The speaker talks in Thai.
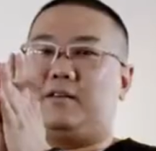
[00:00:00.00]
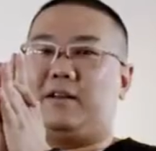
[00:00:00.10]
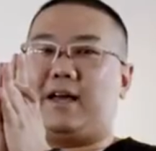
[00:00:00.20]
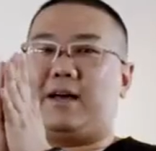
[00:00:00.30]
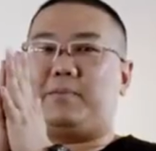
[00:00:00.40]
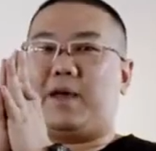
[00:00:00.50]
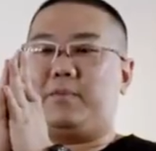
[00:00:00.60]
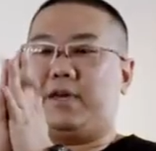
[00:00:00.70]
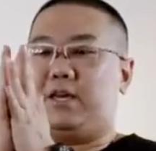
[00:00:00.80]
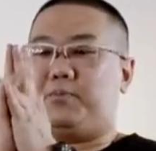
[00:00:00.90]
เนี่ยครับทำอ
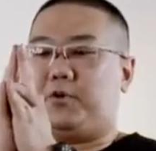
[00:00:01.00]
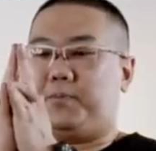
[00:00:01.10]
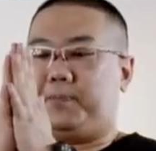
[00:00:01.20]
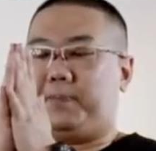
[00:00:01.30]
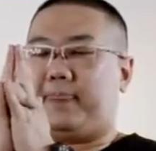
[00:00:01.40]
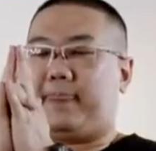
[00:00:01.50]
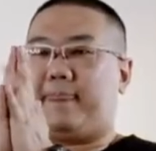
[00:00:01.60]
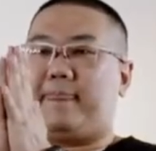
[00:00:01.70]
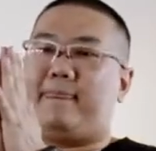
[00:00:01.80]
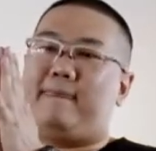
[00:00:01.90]
ย่างนี้ปุ๊บ
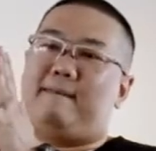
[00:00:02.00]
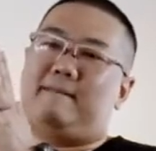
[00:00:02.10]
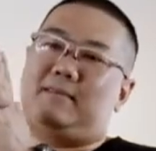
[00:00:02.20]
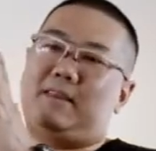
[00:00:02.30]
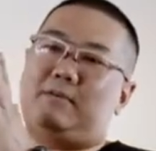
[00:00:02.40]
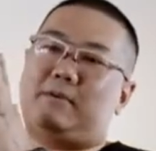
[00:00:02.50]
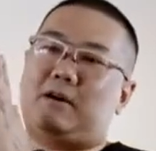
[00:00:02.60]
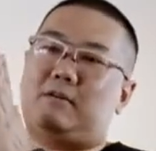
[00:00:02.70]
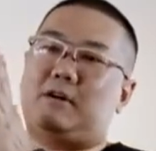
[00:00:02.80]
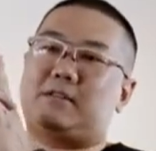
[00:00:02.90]
นิ้วเรา
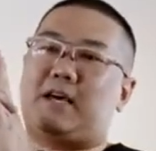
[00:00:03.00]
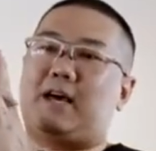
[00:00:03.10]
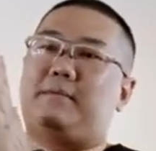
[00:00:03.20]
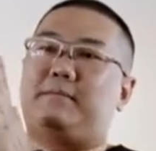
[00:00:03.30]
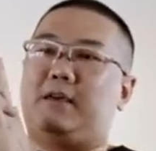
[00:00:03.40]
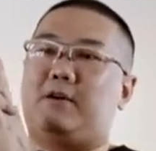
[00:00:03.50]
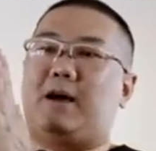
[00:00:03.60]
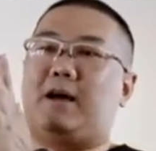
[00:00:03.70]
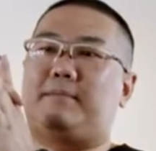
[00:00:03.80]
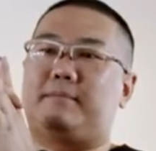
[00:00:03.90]
ก็จะมีค
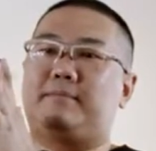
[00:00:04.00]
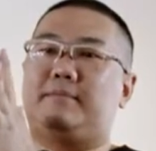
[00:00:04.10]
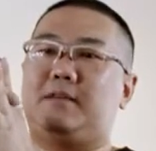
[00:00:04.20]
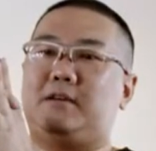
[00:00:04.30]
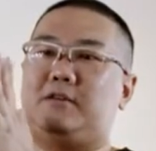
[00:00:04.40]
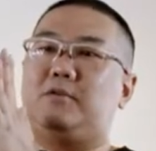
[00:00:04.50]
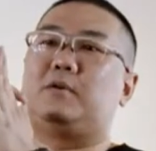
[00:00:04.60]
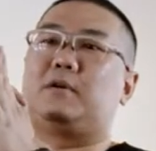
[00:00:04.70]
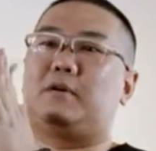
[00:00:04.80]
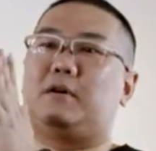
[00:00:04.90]
วามยืดหยุ่น
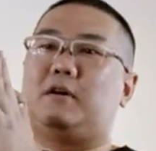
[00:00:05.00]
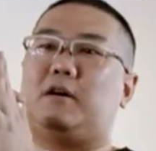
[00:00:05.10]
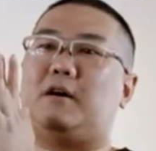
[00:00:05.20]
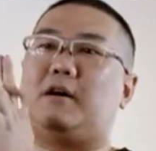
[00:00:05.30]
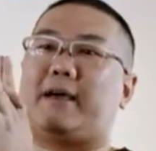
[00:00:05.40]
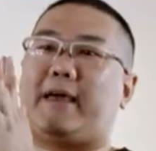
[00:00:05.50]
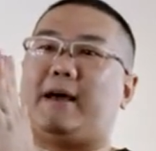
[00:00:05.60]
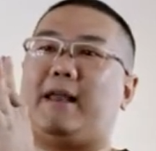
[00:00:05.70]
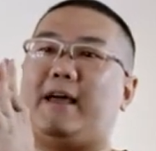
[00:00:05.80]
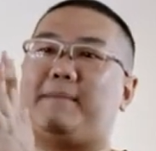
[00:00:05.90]
แล้วก็แข็ง
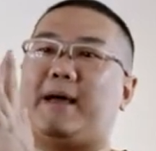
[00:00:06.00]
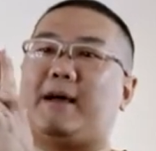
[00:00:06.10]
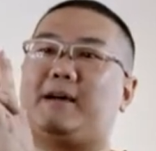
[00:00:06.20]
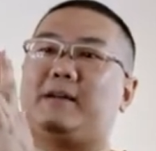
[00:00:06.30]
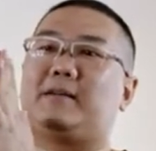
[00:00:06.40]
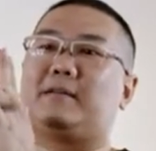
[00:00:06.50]
แรงมากขึ้น